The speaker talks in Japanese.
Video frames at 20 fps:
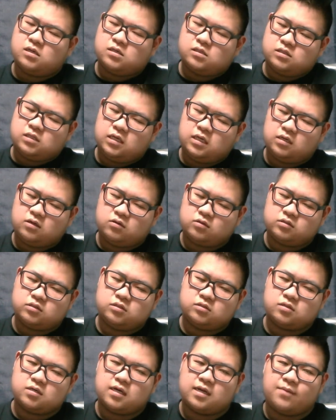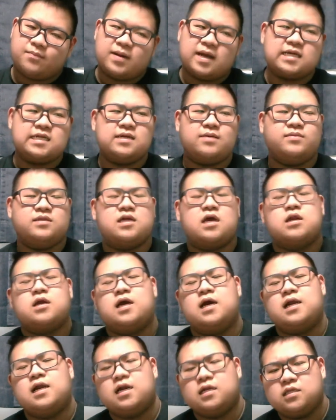抵抗っつうのかな、バリアみたいなの
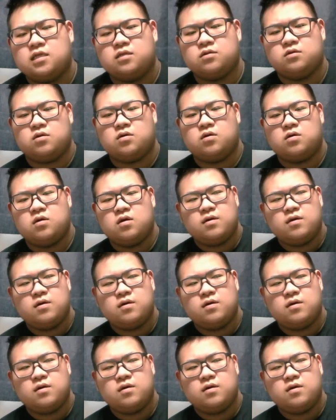が貼られてんのよ。